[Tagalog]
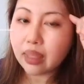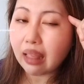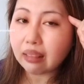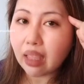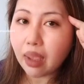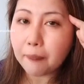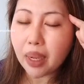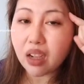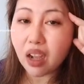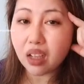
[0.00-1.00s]
Dati
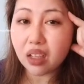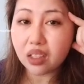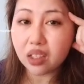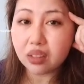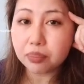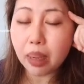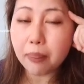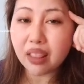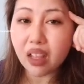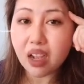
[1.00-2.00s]
ang pagkain pag
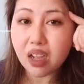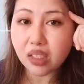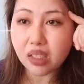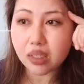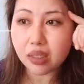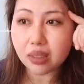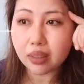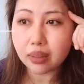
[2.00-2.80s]
matigas,